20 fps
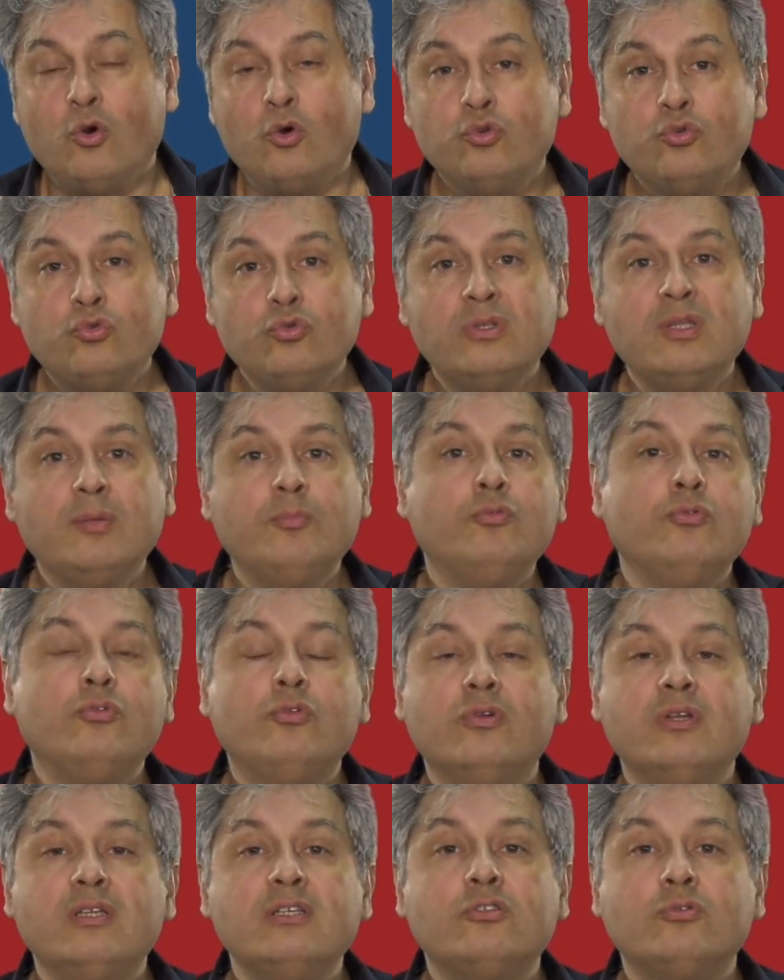Au tout début
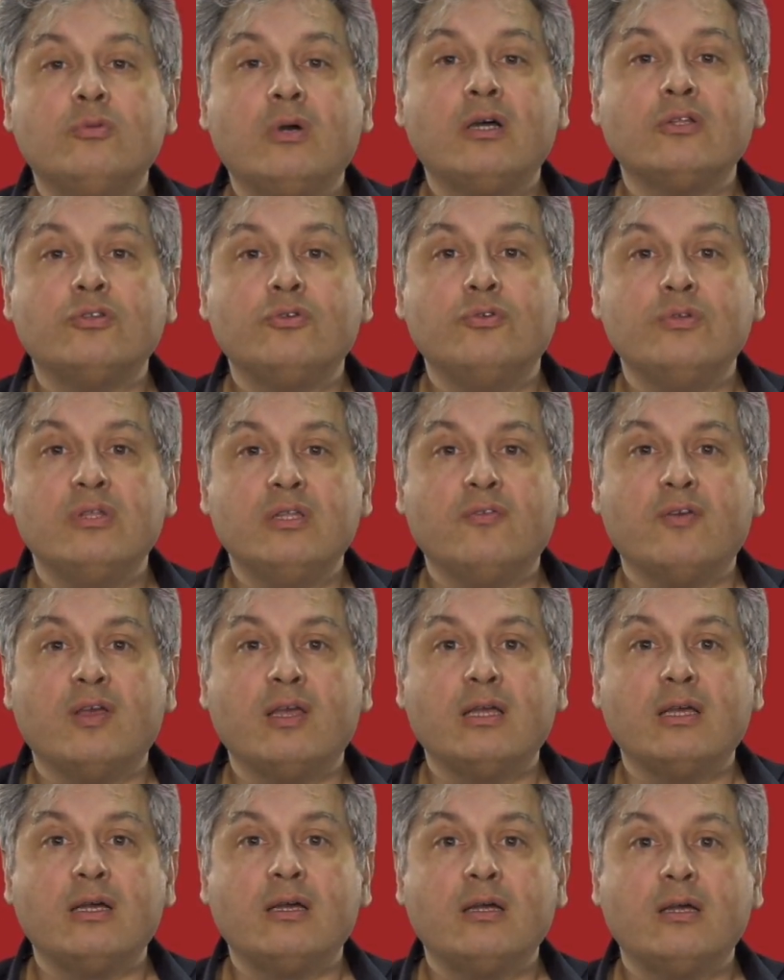de l'histoire de
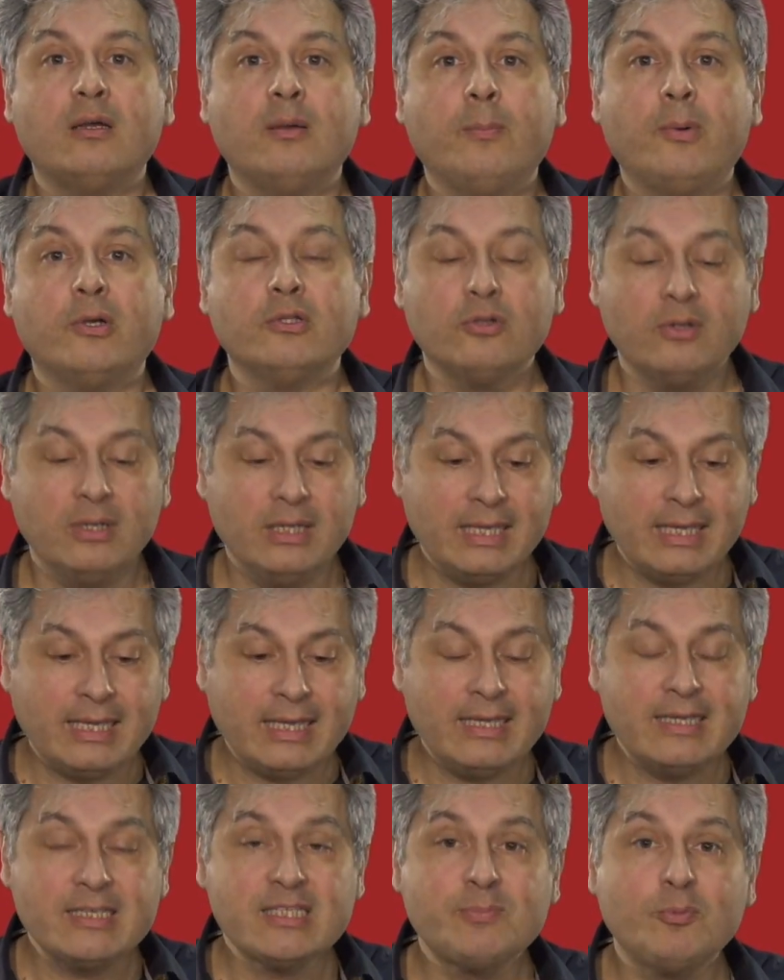l'univers, pendant les
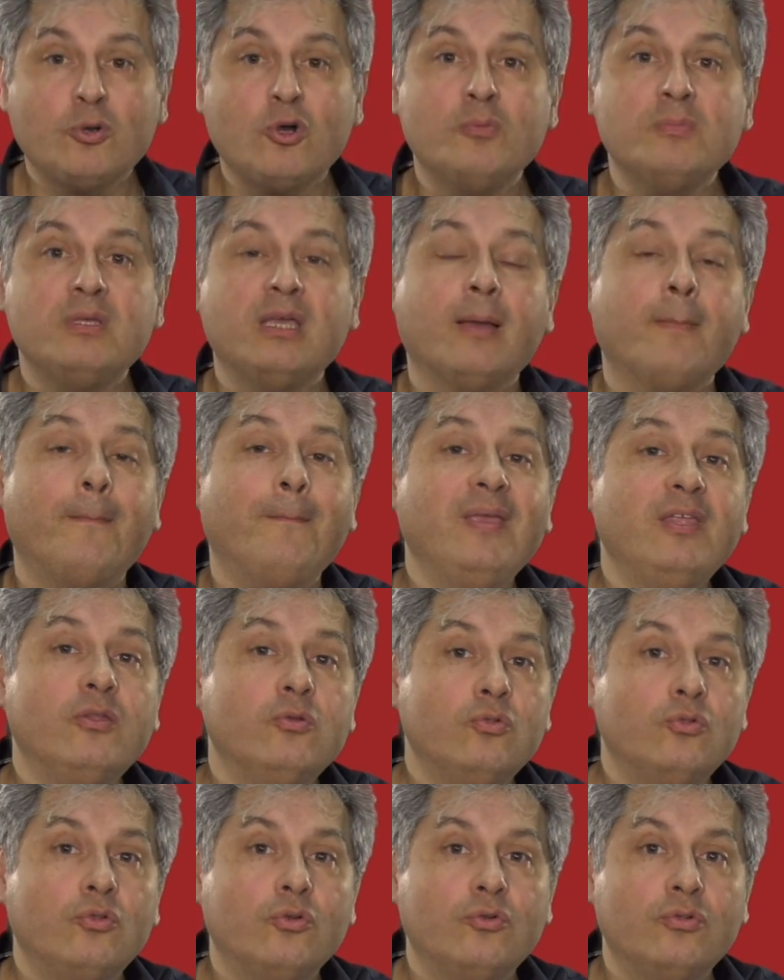15 premières
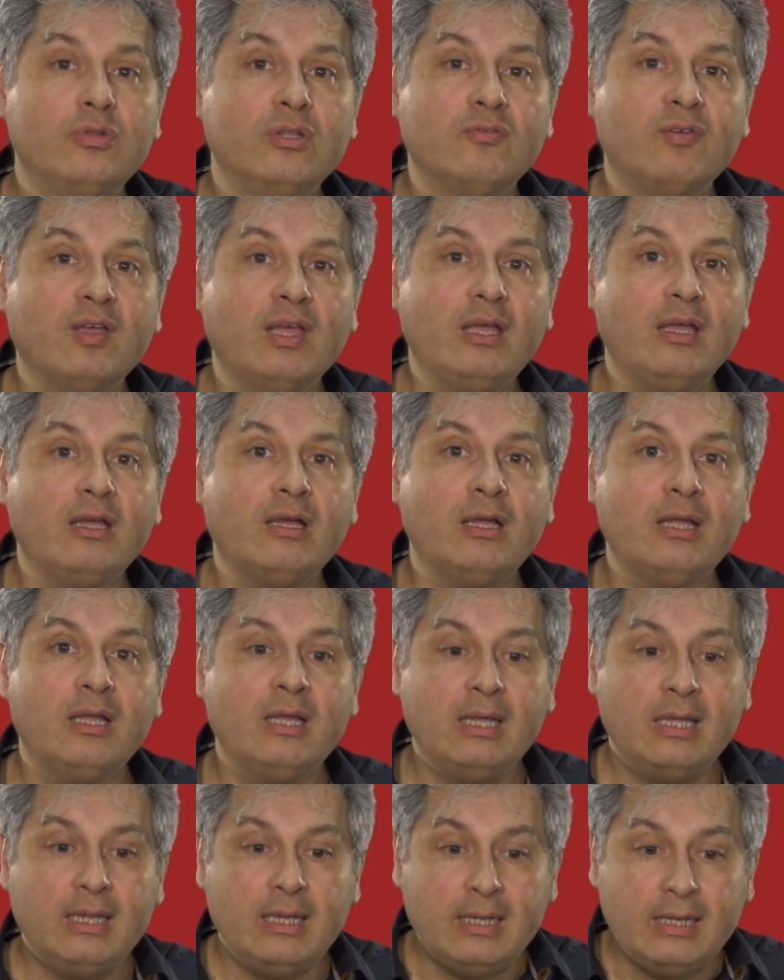minutes de l'univers,
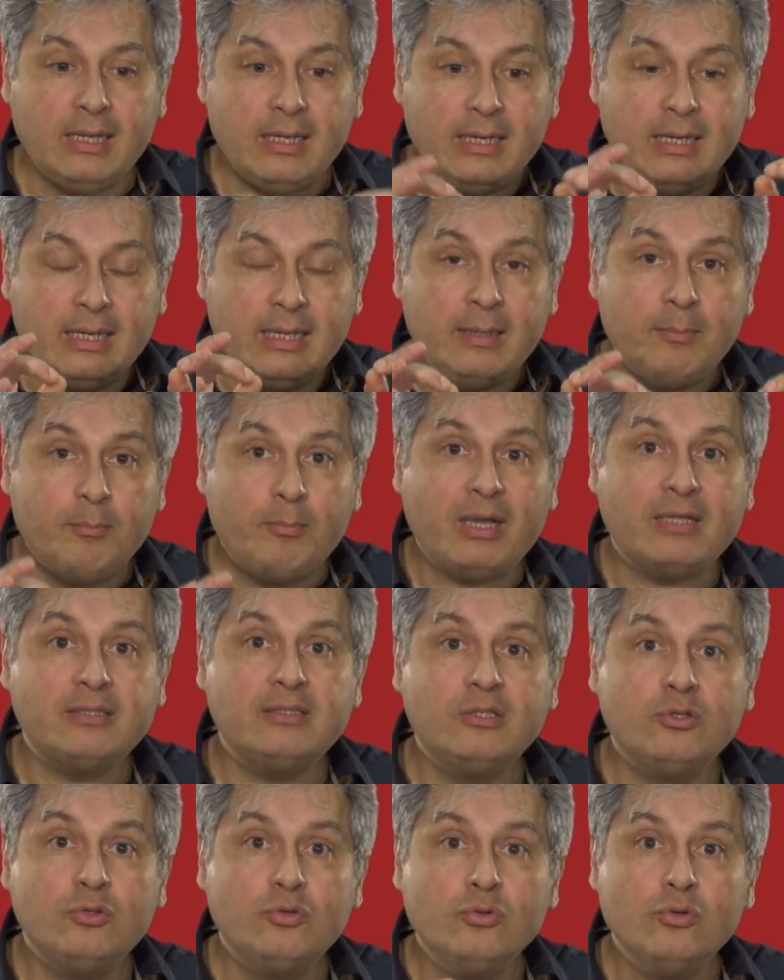les
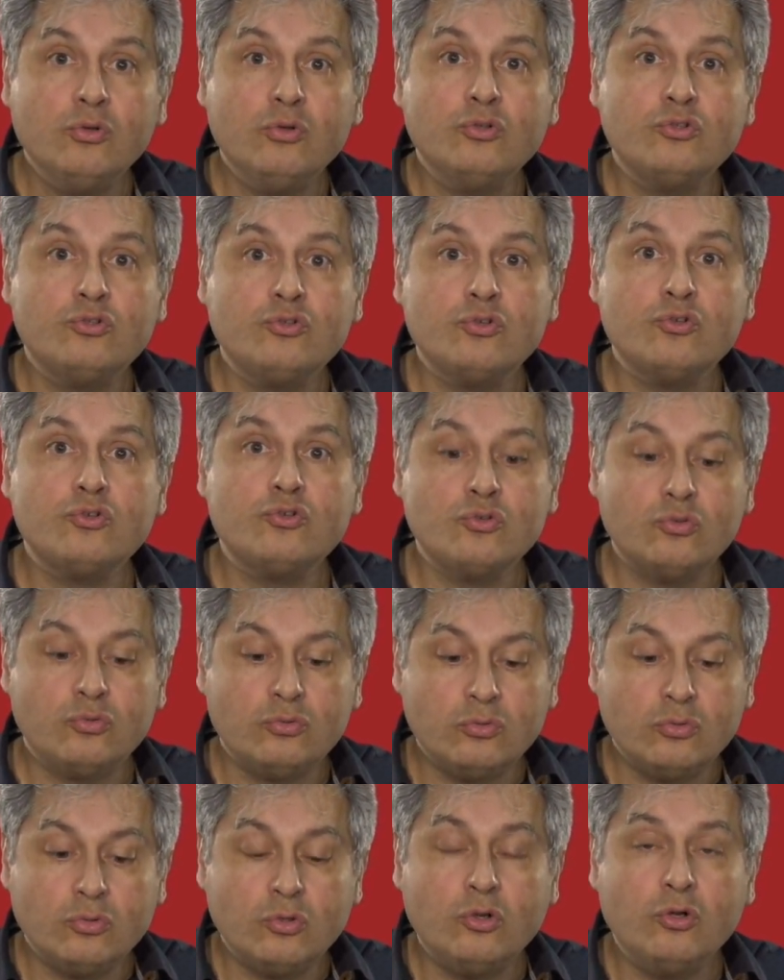particules se
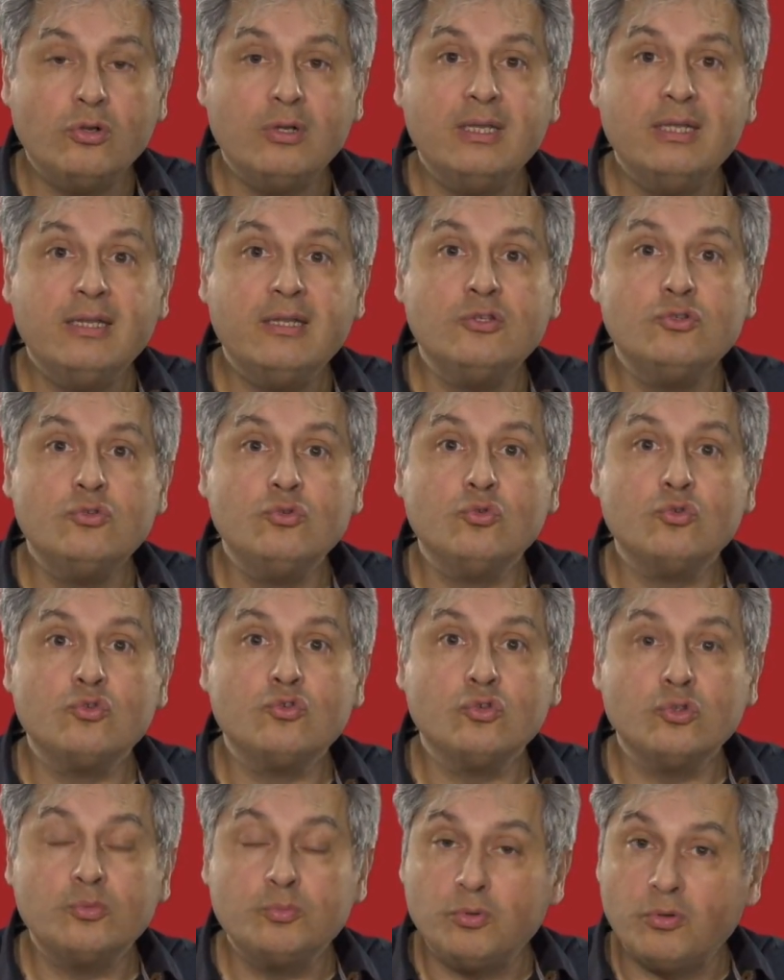sont collées les unes
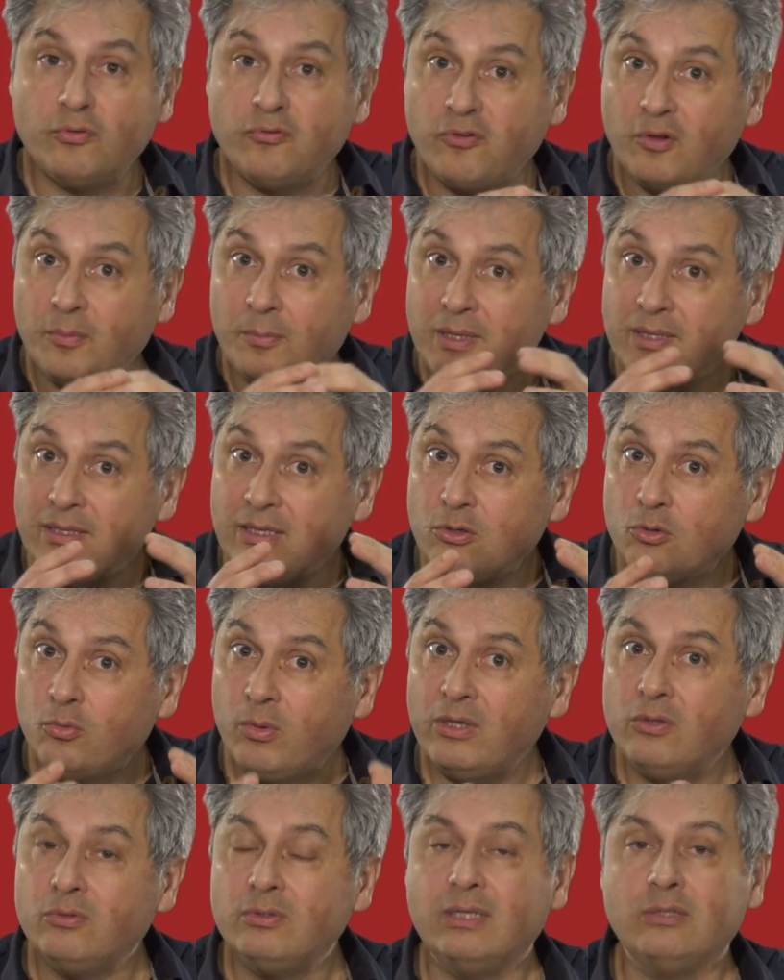aux autres pour former des
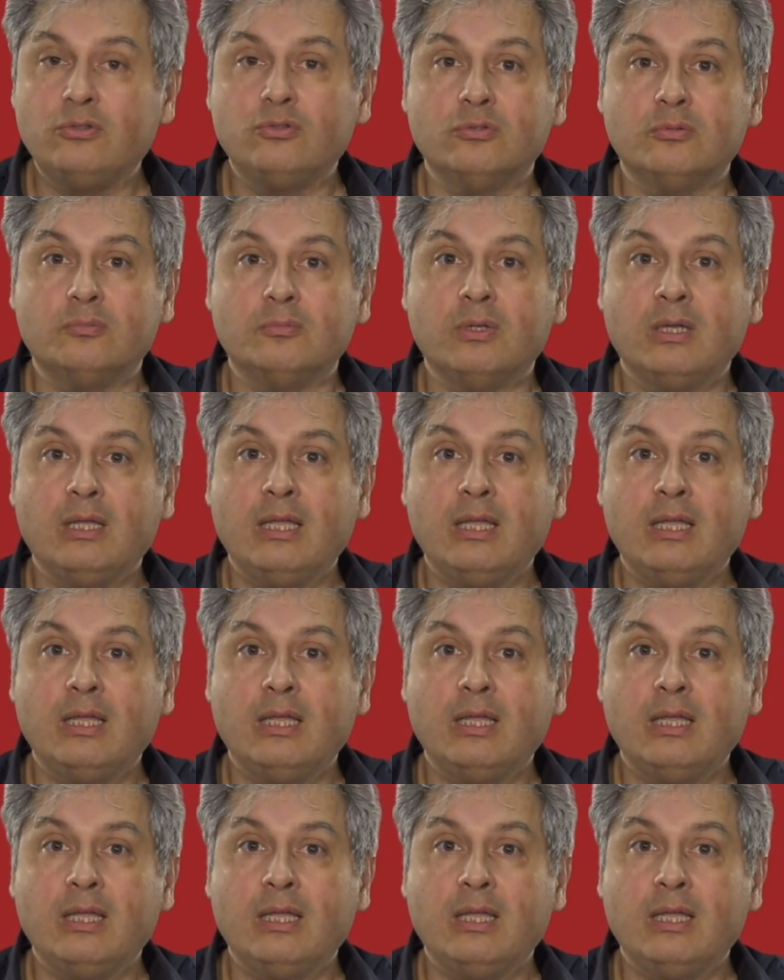noyaux d'atomes.